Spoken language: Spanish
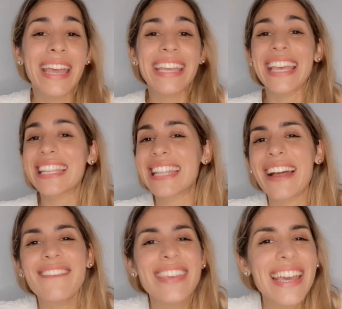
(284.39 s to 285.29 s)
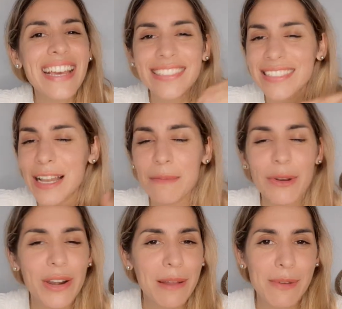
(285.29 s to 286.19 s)
que atravieses el
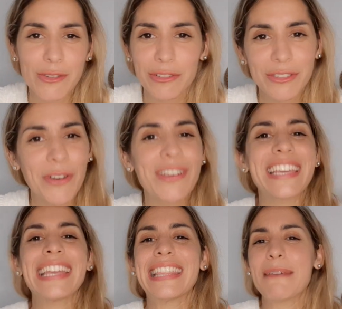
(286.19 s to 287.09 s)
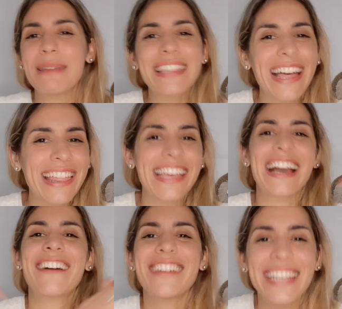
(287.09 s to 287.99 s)
programa Yo Soy, que te metas de
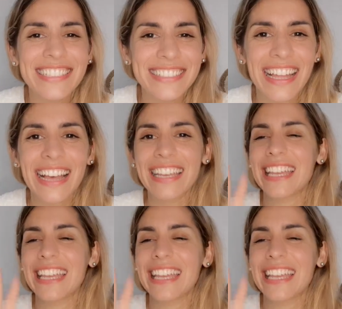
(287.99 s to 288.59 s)
cabeza,